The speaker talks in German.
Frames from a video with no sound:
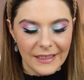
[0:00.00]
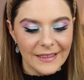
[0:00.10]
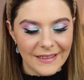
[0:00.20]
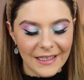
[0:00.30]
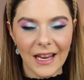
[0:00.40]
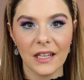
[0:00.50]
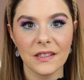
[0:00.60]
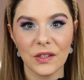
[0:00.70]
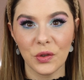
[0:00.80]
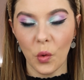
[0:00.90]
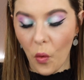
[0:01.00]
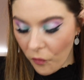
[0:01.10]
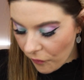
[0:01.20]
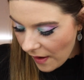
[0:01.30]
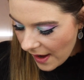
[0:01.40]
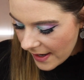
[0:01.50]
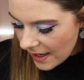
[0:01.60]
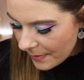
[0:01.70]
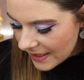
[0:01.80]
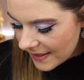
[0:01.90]
Ist nicht ganz so fein,
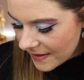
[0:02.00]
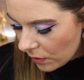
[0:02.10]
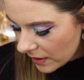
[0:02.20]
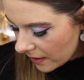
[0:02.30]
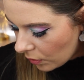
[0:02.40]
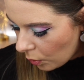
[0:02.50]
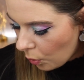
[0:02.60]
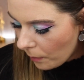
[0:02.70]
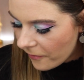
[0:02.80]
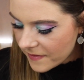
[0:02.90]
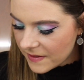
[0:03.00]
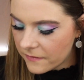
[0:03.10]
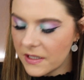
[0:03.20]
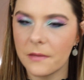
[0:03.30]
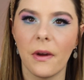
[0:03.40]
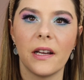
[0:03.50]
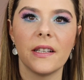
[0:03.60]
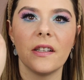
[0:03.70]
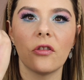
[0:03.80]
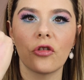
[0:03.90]
aber der ist auch nicht grob, wisst ihr, wie ich meine?
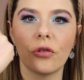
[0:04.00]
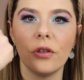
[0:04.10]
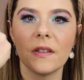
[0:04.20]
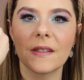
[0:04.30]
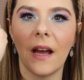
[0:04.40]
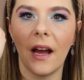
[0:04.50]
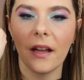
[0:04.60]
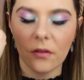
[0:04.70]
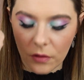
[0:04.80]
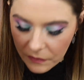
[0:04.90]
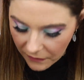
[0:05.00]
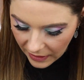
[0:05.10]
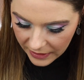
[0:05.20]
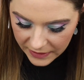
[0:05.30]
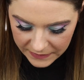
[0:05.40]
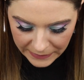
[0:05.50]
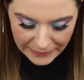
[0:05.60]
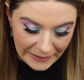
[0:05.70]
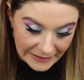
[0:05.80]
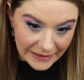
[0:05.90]
Der ist schön zart und weich.
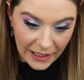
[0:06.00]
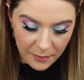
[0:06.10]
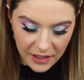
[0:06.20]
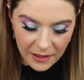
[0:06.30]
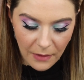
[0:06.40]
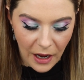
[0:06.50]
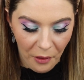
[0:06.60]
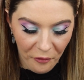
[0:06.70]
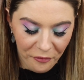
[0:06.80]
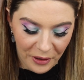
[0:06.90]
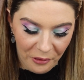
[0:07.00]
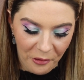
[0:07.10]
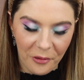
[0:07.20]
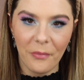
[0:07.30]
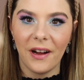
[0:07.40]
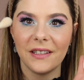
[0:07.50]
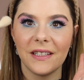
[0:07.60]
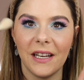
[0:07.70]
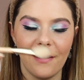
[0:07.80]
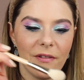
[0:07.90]
Ich trage mir den mal auf, wir gucken mal.
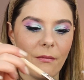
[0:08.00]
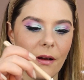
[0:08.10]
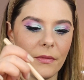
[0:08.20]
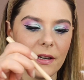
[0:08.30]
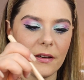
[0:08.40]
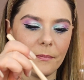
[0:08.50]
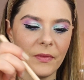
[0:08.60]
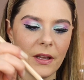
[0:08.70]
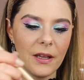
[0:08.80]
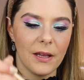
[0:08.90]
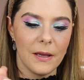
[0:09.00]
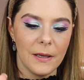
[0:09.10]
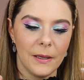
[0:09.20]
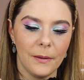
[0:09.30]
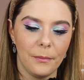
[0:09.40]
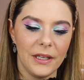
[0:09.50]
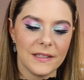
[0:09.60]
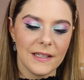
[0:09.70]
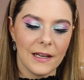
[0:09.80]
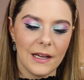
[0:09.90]
Ich gehe einfach mal mit einem
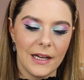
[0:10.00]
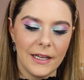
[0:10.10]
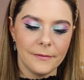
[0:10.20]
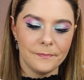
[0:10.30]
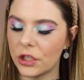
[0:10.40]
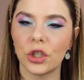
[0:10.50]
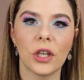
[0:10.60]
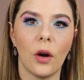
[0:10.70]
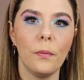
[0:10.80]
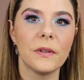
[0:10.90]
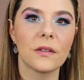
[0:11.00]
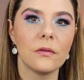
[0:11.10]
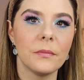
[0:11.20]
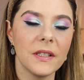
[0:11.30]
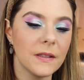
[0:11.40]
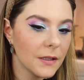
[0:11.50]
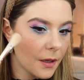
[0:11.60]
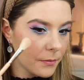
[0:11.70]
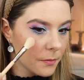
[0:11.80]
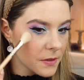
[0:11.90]
Pinsel rein. Der staubt so ein bisschen,
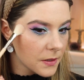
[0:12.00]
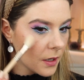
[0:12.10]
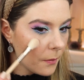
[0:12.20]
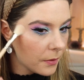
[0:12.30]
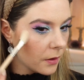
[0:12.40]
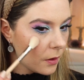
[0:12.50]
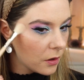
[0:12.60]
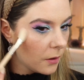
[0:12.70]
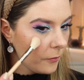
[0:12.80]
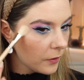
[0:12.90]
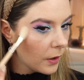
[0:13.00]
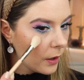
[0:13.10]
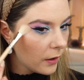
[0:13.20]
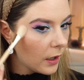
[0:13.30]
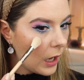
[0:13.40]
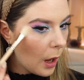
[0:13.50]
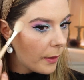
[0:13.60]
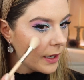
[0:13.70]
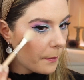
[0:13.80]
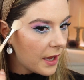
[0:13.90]
habe mir ein bisschen abgeklopft.
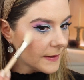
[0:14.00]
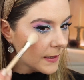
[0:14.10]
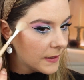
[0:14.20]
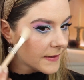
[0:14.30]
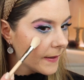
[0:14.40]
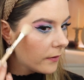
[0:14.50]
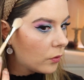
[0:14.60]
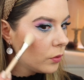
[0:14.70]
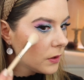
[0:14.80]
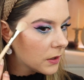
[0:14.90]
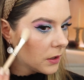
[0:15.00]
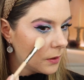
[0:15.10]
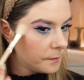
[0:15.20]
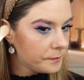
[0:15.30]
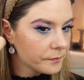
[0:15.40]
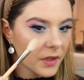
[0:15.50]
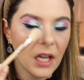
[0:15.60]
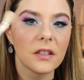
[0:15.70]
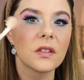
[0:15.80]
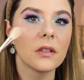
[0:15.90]
Aber der passt halt sehr gut ähm,
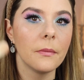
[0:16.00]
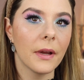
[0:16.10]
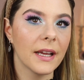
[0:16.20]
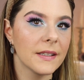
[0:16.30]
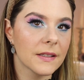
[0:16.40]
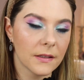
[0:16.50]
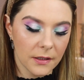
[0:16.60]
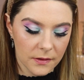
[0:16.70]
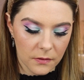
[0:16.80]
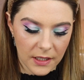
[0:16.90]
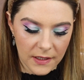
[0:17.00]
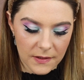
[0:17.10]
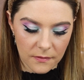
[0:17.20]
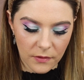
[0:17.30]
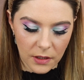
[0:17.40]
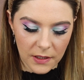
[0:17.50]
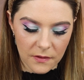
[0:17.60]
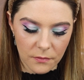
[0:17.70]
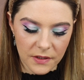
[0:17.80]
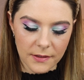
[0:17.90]
ja, zu dem Rest. Ne? Also der ist wirklich
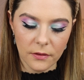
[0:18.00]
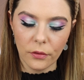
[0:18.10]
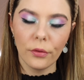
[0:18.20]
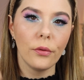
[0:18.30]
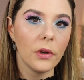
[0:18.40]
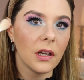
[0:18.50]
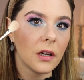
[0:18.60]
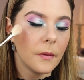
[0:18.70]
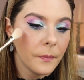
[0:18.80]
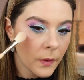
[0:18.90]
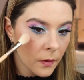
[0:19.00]
so ein bisschen kühler.